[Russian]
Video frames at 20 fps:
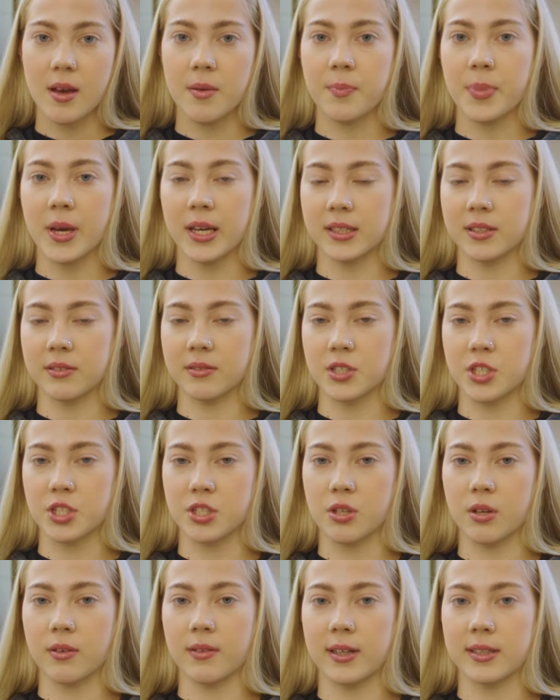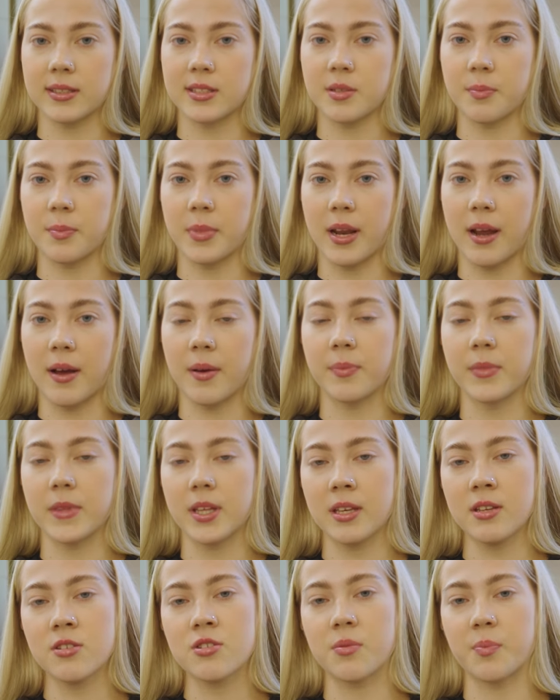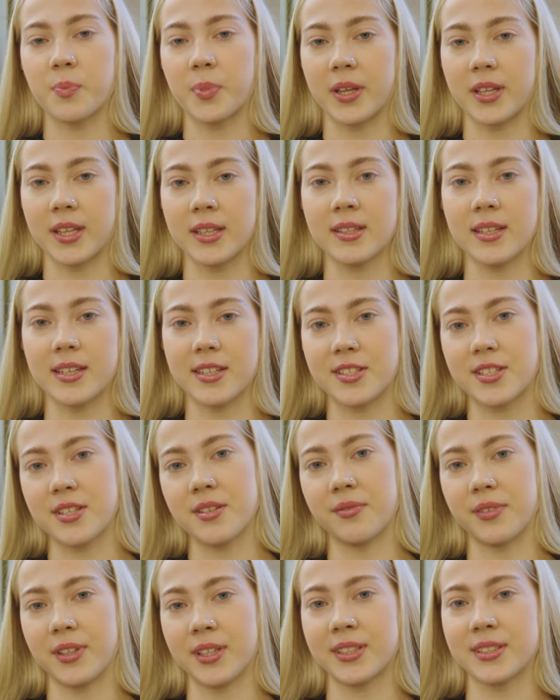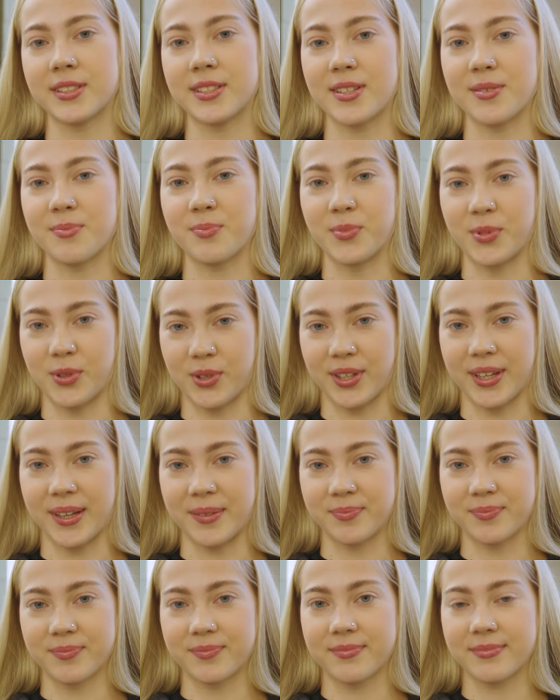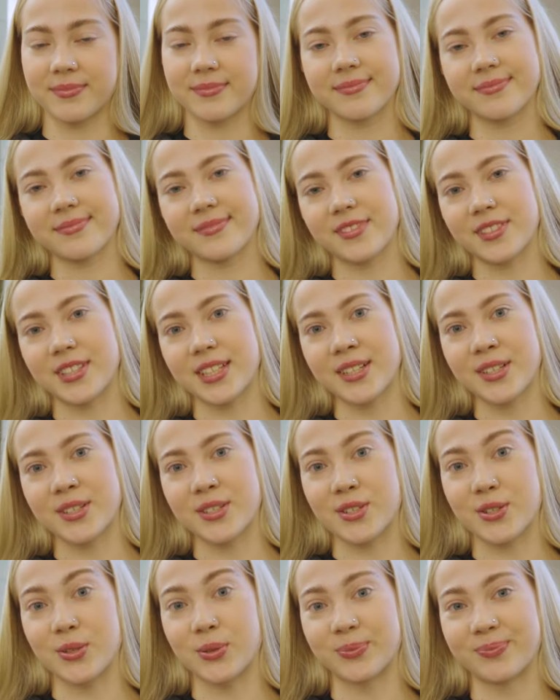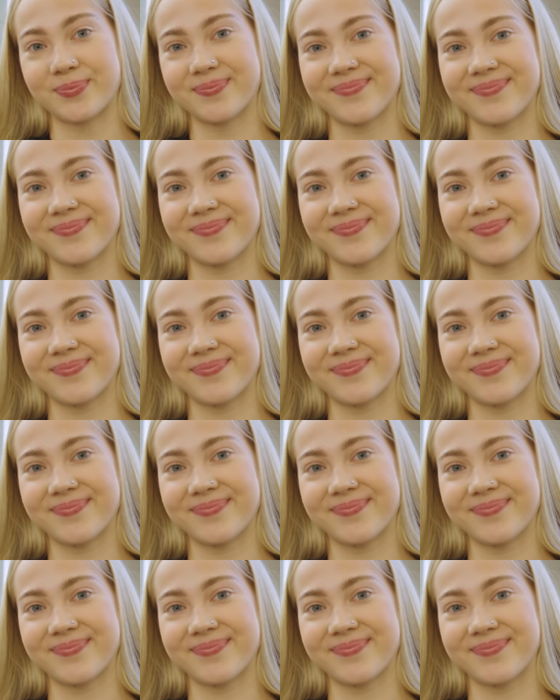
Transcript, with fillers: 5-6 октября и чемпионат России в Екатеринбурге. Всех жду.